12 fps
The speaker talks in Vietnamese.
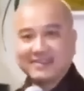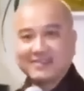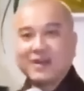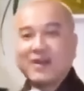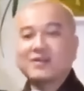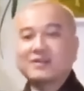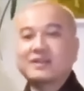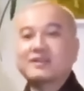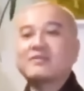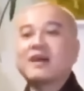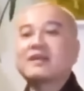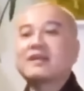còn
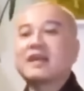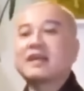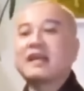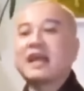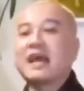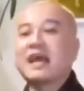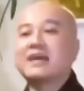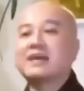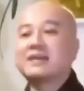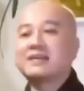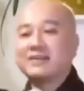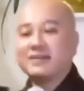xe van này là
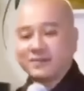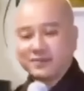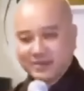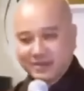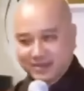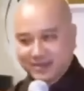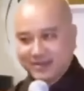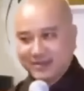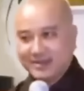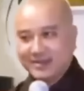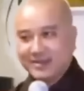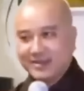tiểu thừa.
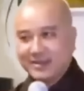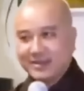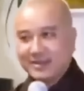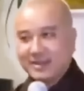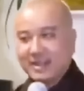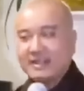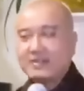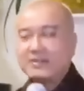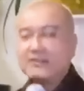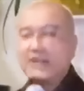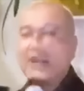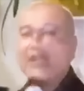Hay
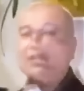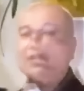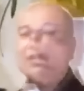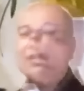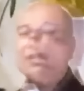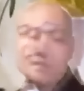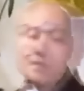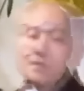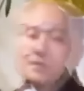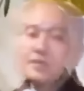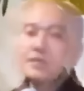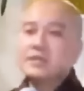ngược lại, thí
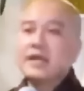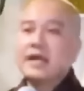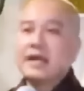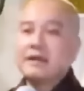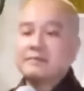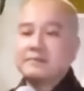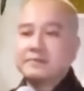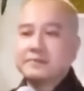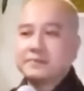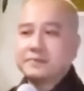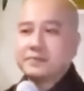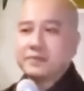dụ như là
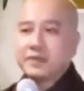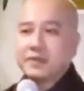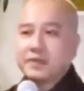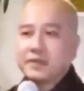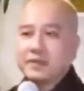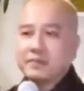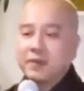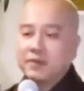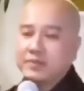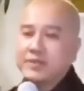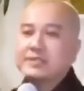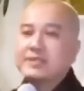
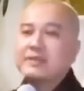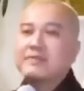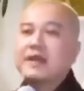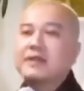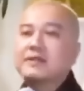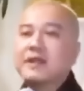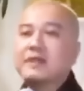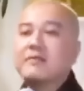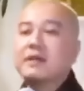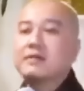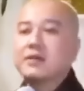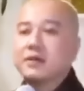một chiếc xe van chở
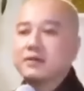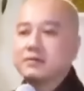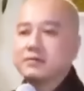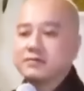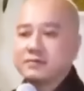bảy chỗ